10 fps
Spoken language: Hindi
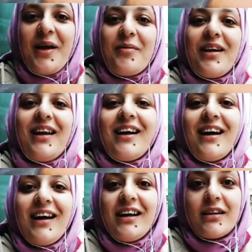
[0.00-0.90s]
मैंने
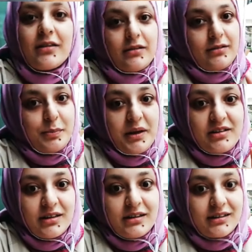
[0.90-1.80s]
कहा
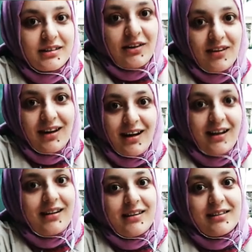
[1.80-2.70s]
स्पेशली रिक्शा वाला
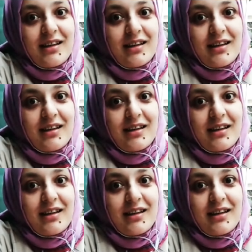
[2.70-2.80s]
अंकल